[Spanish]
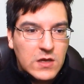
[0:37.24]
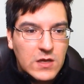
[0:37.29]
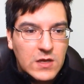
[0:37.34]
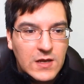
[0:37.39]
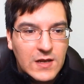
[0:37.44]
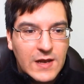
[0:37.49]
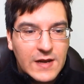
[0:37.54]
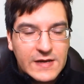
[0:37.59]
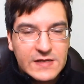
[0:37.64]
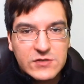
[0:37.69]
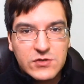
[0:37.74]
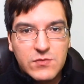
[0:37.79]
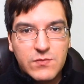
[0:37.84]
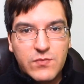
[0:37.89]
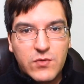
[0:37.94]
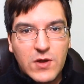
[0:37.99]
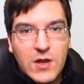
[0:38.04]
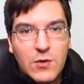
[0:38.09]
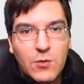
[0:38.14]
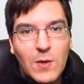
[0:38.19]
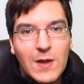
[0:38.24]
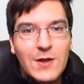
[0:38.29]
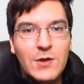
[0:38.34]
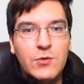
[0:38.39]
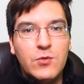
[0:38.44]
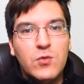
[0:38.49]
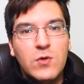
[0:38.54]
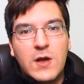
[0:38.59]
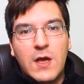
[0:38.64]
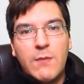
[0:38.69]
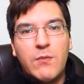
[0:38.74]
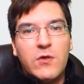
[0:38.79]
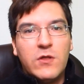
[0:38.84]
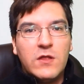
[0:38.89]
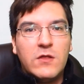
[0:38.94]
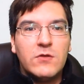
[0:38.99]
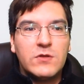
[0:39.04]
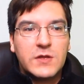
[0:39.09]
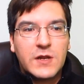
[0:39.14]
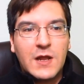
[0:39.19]
y la razón por la cual nunca he
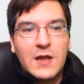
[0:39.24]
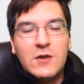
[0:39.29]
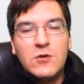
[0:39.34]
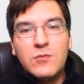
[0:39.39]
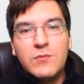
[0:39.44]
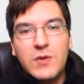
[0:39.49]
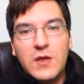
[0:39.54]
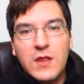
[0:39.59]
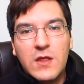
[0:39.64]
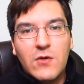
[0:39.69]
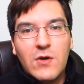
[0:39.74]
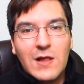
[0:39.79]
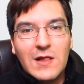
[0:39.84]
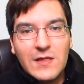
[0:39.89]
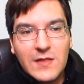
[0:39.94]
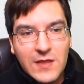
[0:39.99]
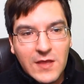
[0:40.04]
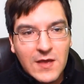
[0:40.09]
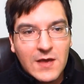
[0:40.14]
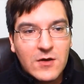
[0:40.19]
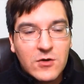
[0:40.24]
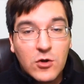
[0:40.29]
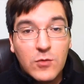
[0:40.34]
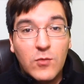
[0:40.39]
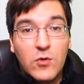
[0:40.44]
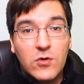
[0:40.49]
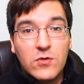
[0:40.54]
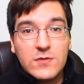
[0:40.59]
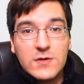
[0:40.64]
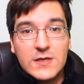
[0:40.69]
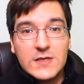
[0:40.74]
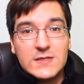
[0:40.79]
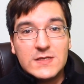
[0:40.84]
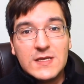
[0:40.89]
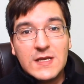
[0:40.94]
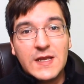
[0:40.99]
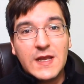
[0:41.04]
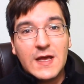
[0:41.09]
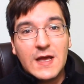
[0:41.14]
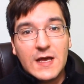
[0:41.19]
podido traerle un video al día como
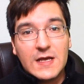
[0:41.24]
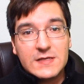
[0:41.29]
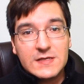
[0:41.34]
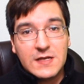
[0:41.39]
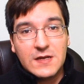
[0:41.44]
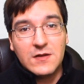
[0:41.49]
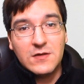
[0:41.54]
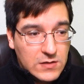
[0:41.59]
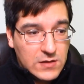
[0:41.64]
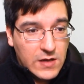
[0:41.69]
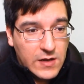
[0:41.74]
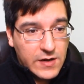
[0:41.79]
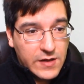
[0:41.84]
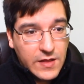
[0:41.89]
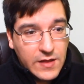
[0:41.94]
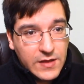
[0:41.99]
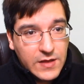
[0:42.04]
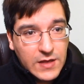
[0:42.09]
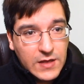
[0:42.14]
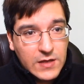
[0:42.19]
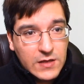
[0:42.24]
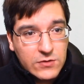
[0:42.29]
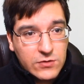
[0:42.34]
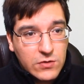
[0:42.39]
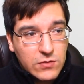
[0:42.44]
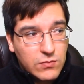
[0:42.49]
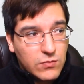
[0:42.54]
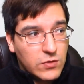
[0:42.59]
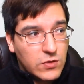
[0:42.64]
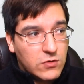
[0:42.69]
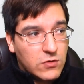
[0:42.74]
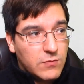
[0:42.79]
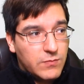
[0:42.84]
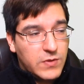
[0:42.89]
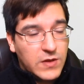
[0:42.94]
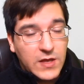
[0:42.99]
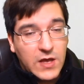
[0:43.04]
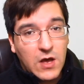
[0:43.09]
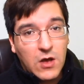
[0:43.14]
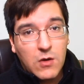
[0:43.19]
quisiera hacerlo. La verdad es que estoy muy
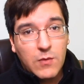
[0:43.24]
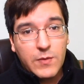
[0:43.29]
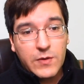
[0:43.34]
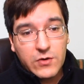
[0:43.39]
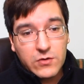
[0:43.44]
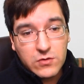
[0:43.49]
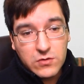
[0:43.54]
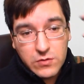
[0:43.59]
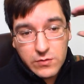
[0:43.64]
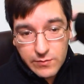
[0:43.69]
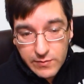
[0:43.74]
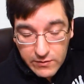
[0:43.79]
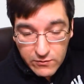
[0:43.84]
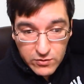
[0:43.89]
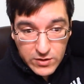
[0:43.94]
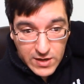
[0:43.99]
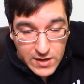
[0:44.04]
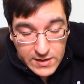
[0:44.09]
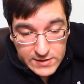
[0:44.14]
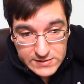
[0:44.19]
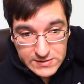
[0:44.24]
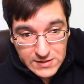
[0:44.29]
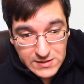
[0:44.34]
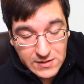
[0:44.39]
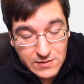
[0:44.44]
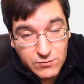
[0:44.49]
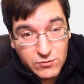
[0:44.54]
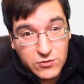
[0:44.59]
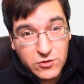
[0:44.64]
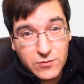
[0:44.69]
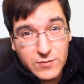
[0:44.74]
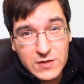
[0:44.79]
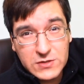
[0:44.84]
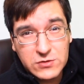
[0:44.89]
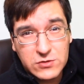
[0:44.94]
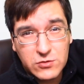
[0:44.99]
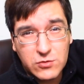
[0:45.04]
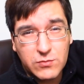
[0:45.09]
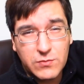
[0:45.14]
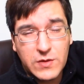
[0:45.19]
complicado, pero me voy a extender mucho
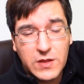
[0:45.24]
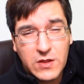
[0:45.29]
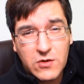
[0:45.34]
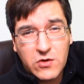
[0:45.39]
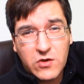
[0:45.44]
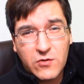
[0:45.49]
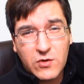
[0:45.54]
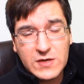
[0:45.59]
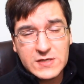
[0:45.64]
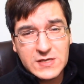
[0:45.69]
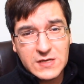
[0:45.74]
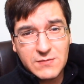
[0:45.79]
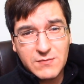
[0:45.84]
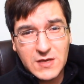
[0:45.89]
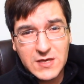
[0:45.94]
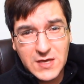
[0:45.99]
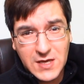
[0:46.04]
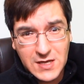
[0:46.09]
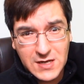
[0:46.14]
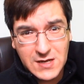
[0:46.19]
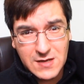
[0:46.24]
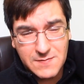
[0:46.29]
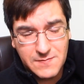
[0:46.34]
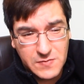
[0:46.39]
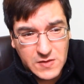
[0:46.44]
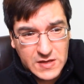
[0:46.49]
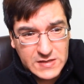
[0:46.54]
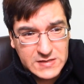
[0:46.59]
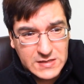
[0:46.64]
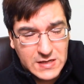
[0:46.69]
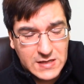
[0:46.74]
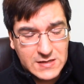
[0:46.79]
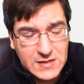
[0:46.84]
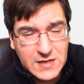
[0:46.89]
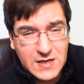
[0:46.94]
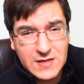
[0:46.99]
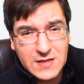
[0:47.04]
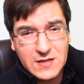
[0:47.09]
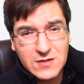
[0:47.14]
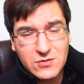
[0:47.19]
más en un video que va a ser mañana, así que
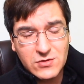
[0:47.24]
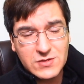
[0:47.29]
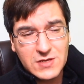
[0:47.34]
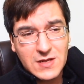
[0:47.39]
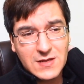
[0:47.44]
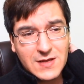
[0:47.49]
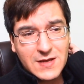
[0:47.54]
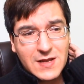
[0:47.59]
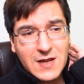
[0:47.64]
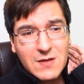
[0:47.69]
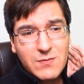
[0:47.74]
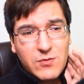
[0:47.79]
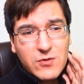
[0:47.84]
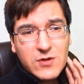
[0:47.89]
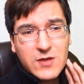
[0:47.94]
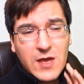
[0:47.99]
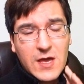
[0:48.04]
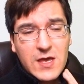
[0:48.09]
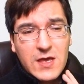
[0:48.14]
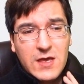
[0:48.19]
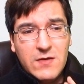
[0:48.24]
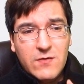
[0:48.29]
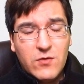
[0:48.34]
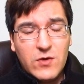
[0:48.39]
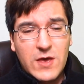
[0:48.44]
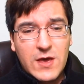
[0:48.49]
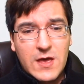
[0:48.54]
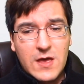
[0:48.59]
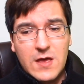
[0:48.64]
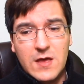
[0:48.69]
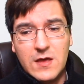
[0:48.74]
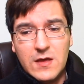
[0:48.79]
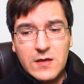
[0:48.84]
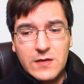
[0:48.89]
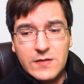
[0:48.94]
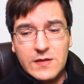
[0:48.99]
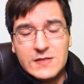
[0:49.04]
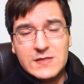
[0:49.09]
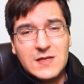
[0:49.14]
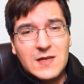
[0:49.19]
estén atentos al canal porque ahí voy a
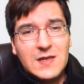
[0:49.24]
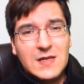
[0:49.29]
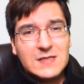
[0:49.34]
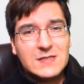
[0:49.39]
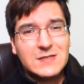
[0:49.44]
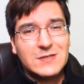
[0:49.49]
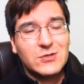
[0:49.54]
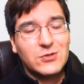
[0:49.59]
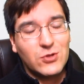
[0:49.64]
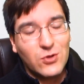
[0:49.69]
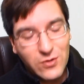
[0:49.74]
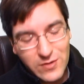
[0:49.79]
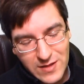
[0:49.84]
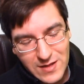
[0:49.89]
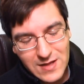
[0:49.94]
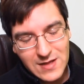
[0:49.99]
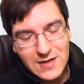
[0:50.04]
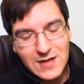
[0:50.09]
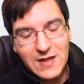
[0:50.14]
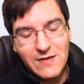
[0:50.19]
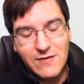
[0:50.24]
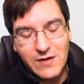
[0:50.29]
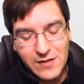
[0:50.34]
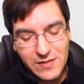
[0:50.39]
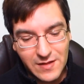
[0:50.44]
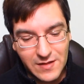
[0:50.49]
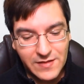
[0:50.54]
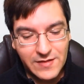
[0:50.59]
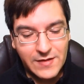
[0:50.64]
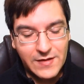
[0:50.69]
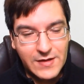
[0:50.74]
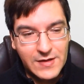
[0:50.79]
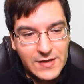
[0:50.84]
decirles toda la verdad.